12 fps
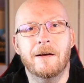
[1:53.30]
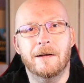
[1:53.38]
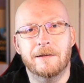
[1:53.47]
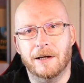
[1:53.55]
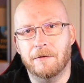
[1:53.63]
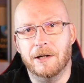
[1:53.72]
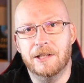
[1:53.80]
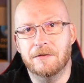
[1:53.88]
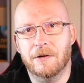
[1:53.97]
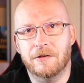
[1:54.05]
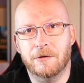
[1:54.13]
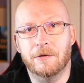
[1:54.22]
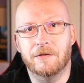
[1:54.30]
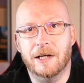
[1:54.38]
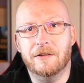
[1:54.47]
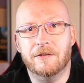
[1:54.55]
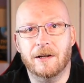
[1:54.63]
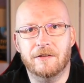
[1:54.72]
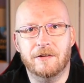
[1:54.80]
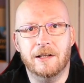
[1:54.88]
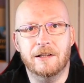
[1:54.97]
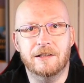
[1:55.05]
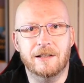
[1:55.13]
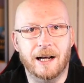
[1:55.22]
Da war die Version 6
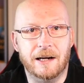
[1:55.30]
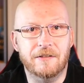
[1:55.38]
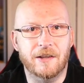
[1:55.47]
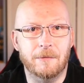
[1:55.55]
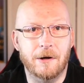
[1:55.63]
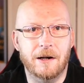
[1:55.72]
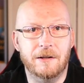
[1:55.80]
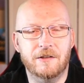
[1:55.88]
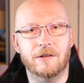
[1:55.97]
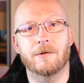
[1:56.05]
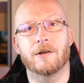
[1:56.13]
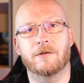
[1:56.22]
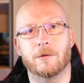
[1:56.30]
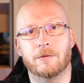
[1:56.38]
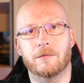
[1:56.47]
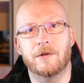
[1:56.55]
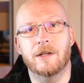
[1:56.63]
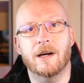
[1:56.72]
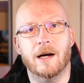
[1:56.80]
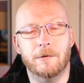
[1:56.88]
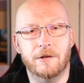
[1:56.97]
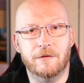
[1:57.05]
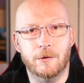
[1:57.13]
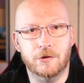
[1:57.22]
tatsächlich langsamer als die Version 4, aber
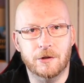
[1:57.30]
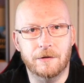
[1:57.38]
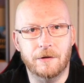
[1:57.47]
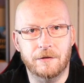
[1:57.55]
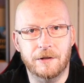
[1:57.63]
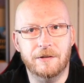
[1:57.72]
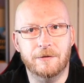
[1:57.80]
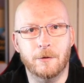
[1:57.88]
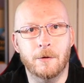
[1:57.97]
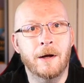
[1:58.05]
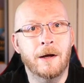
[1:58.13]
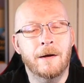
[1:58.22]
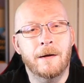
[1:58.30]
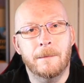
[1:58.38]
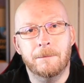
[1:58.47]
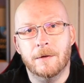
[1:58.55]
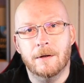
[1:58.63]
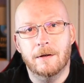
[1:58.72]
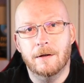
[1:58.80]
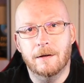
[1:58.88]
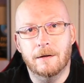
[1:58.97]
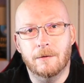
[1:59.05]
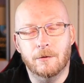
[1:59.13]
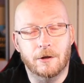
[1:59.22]
inzwischen ist es nicht so
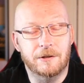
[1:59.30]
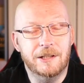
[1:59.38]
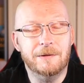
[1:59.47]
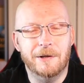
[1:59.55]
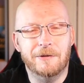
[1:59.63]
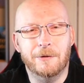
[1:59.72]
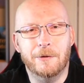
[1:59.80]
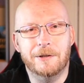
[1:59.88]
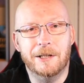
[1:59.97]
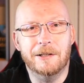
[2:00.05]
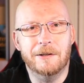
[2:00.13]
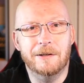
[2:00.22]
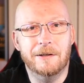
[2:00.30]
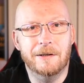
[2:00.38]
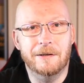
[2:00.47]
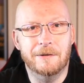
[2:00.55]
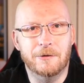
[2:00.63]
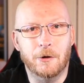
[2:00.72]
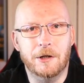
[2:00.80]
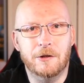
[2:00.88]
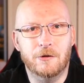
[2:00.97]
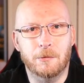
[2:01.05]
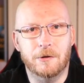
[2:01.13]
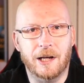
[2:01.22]
äh, oder nicht mehr so. Jede äh, neue
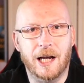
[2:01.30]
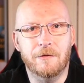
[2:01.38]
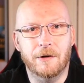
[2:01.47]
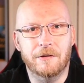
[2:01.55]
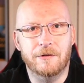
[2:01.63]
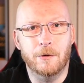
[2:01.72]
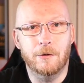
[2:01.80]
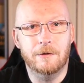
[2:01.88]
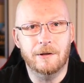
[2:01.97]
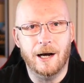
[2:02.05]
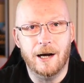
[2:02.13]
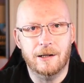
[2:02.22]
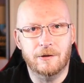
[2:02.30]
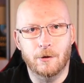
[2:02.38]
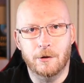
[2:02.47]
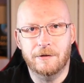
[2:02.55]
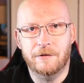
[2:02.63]
Turbo 3 Version 8, 9,